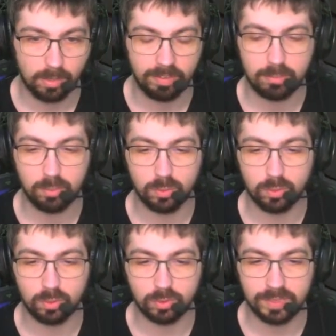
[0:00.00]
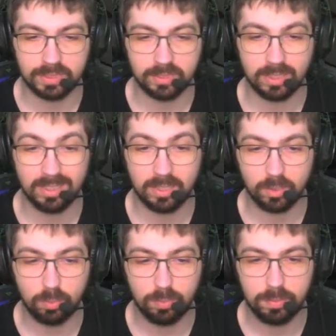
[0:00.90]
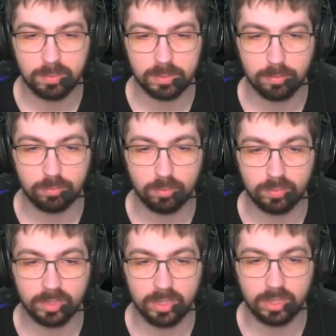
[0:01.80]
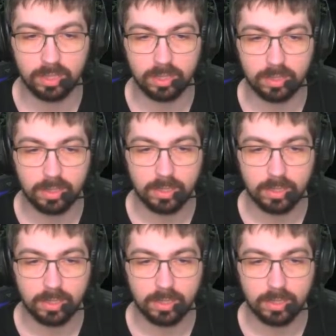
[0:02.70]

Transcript: En fait, bon, euh, je vais essayer d'aller le plus vite possible pour vous montrer euh,